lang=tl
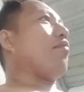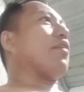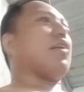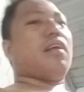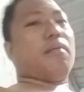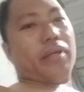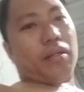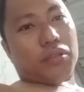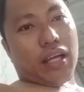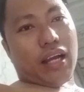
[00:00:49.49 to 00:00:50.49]
matanda pa daw
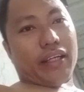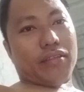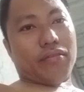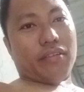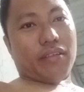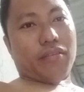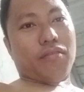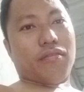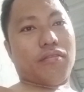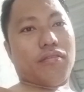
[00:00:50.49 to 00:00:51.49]
sa akin yun ano
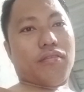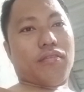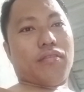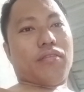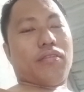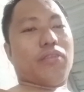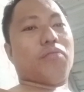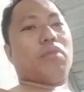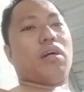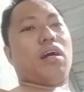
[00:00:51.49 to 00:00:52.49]

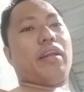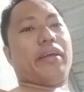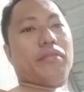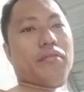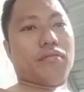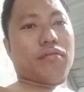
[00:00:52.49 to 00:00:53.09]
yung banga na yun